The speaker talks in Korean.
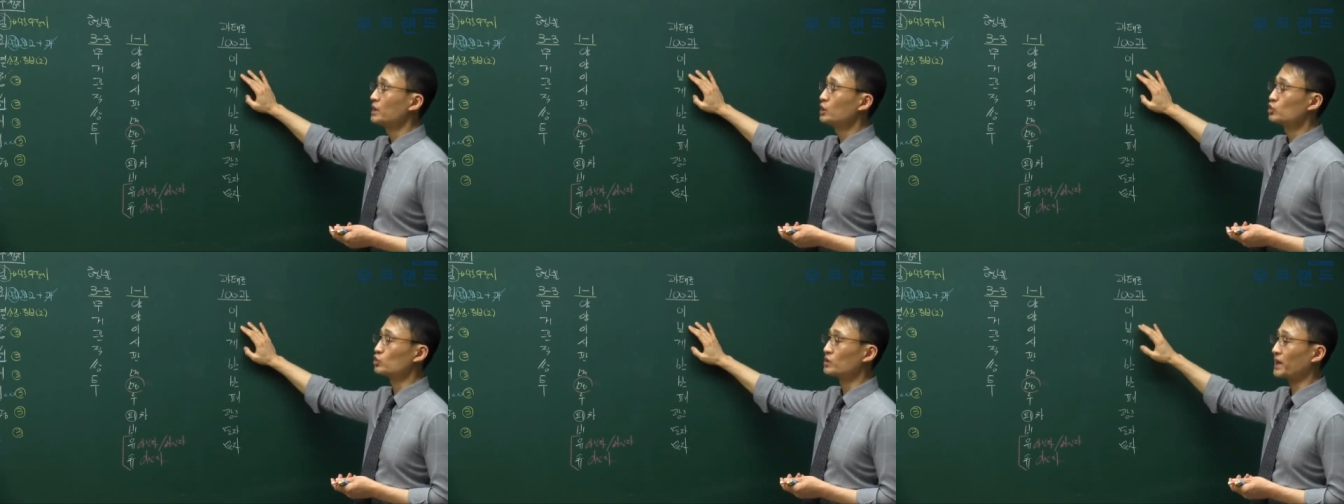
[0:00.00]

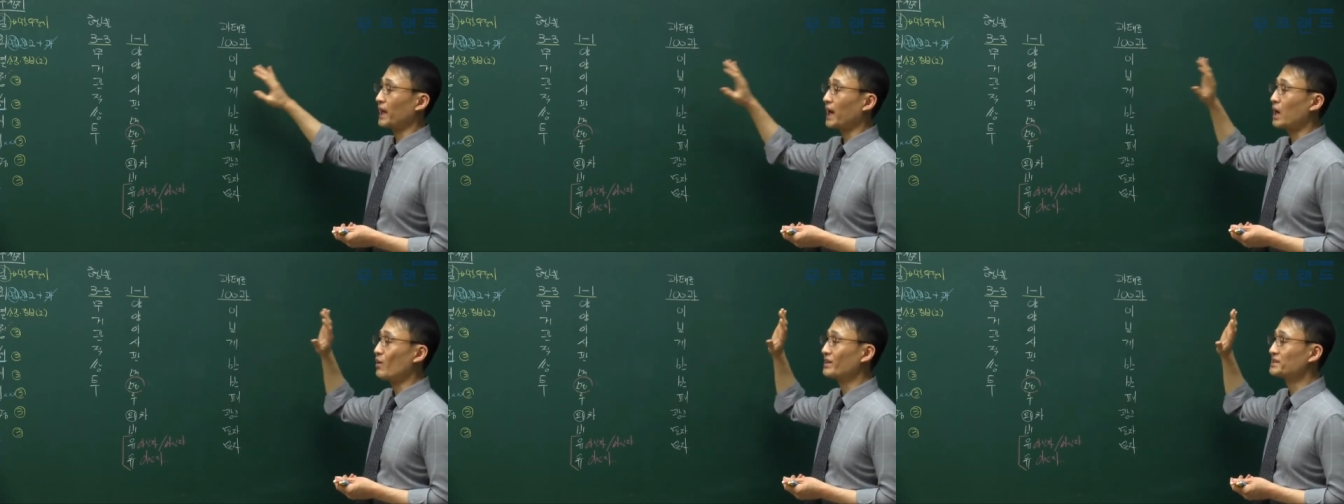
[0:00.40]

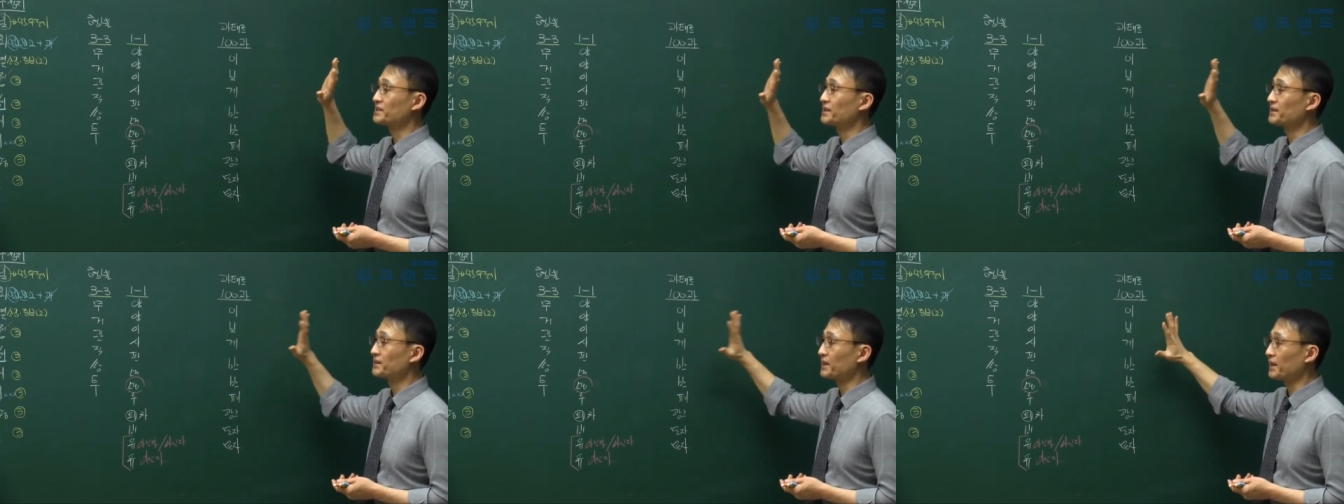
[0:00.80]
중계가
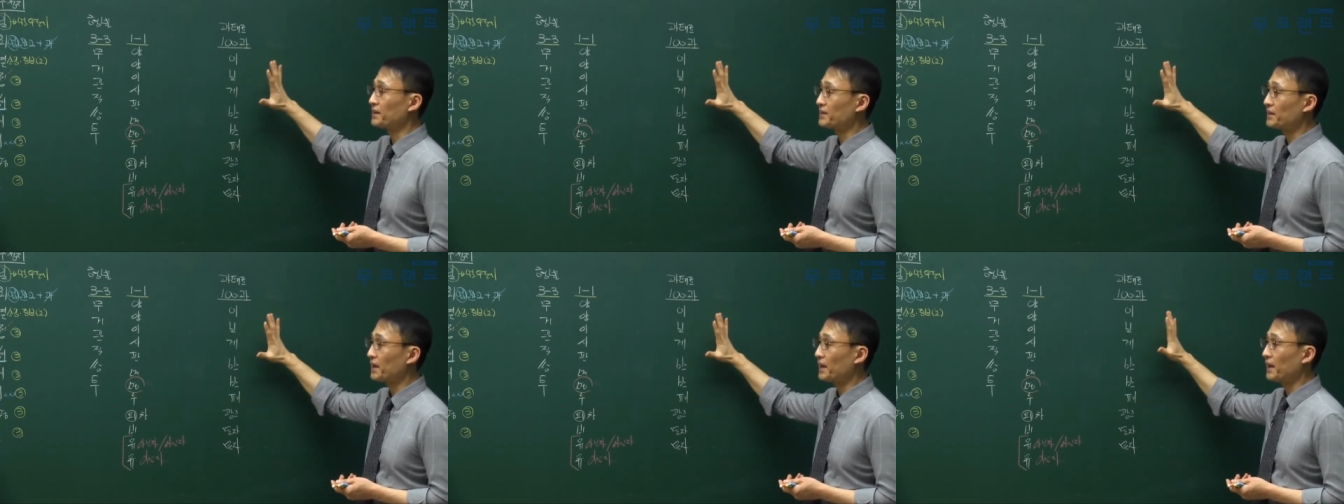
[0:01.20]

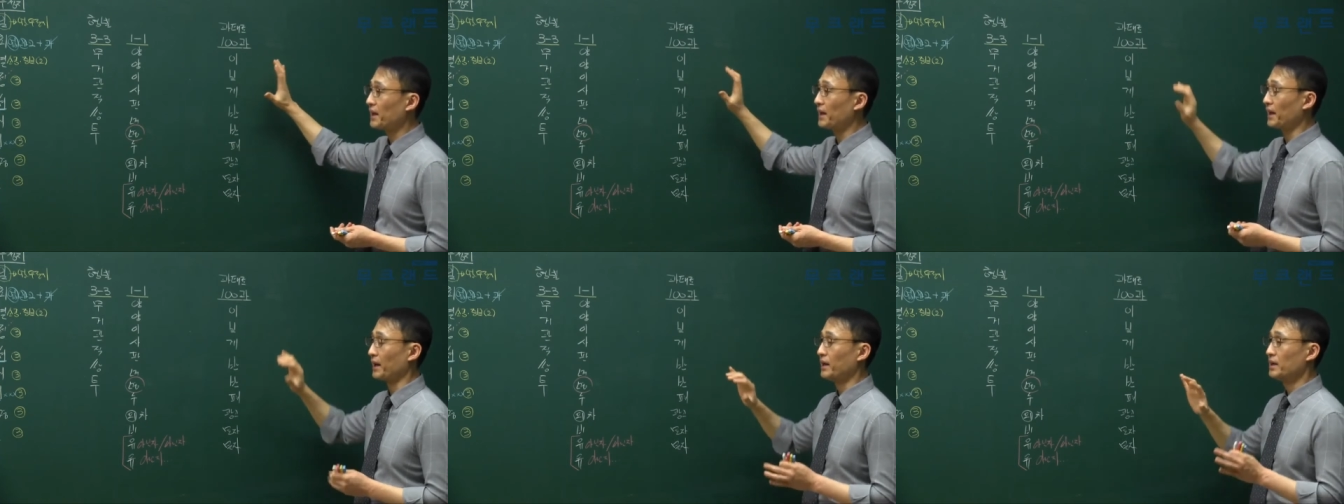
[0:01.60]
완성된
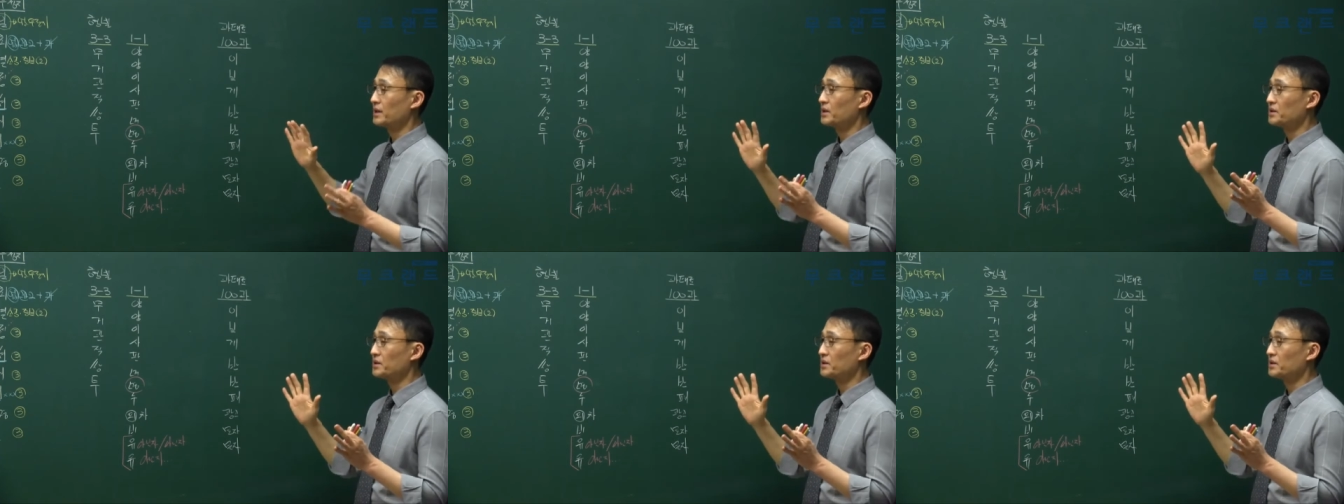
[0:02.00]
때